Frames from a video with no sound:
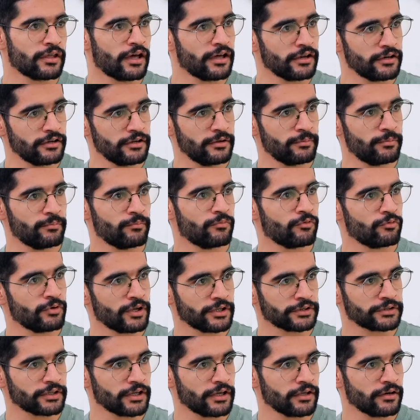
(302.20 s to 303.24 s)
ثاني
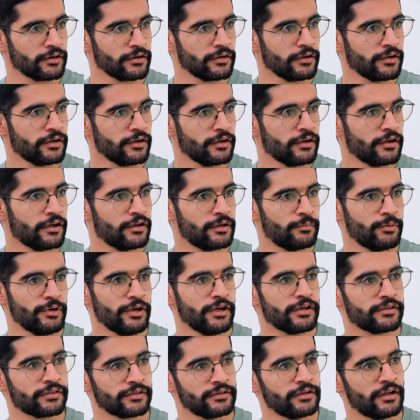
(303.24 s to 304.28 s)
ويا الطير انه
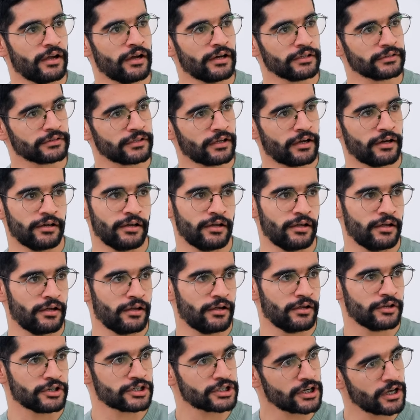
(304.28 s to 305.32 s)
بحيث اني احطه
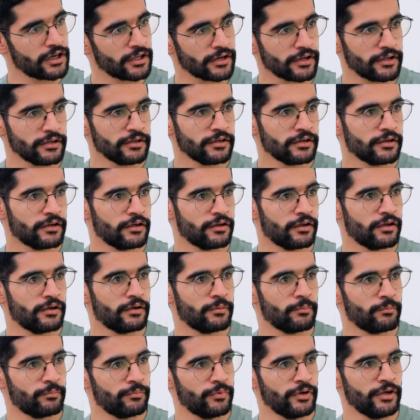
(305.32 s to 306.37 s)
على اشاره
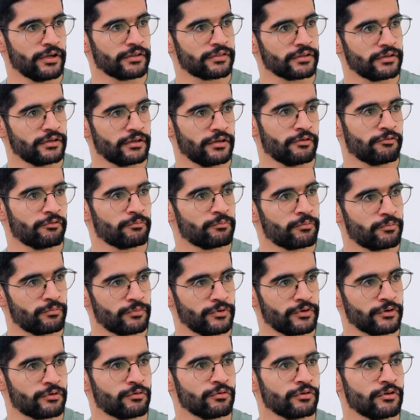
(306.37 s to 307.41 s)
بحيث انه
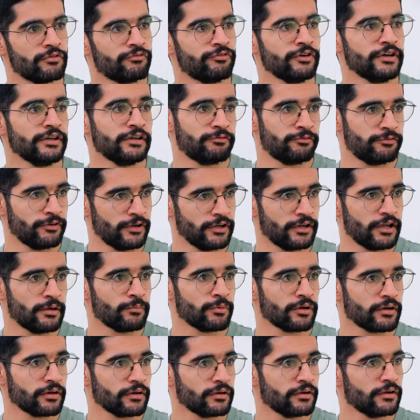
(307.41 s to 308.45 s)
يكون الفعل فعل
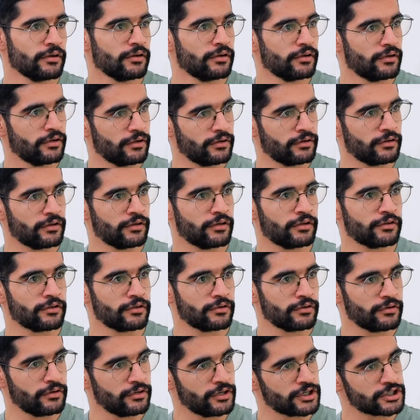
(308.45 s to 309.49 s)
امر ان
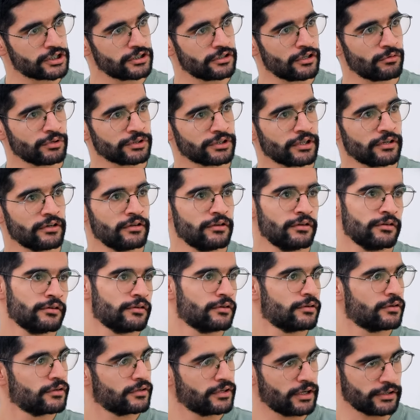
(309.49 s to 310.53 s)
النشيد الوطني
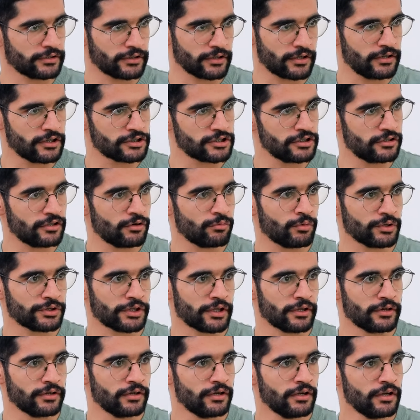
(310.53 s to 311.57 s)
يعطيك النشيد
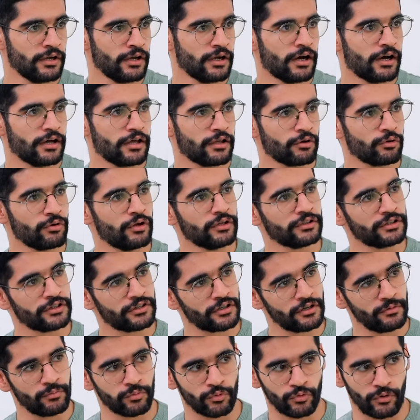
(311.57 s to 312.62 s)
الوطني هاي روح
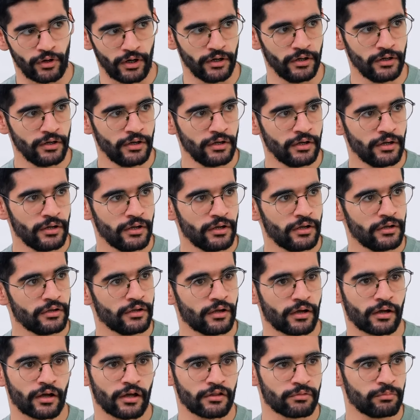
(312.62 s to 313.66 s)
تدريب روحه
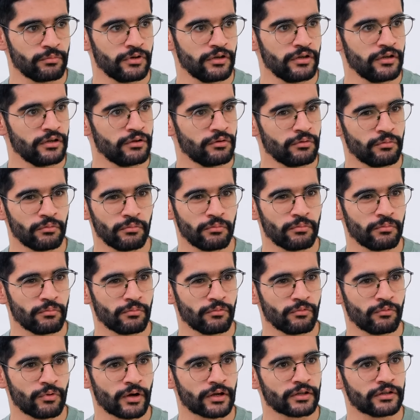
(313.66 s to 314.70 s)
اخذ مني
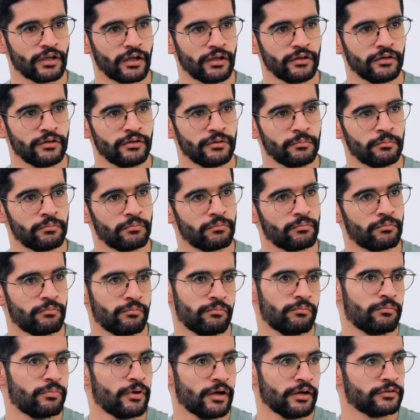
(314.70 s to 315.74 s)
وقت يعني
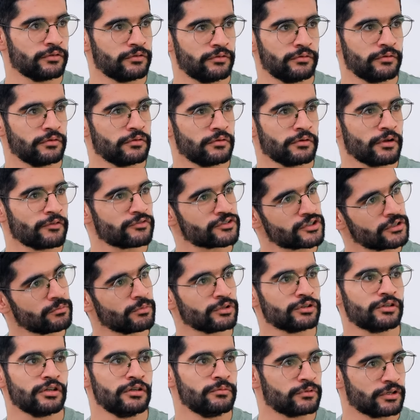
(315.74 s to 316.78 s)
بعد نفس
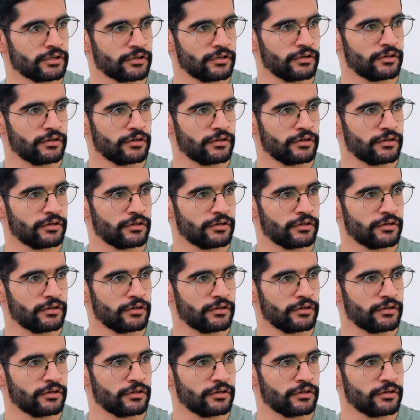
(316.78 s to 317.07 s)
المده يمكن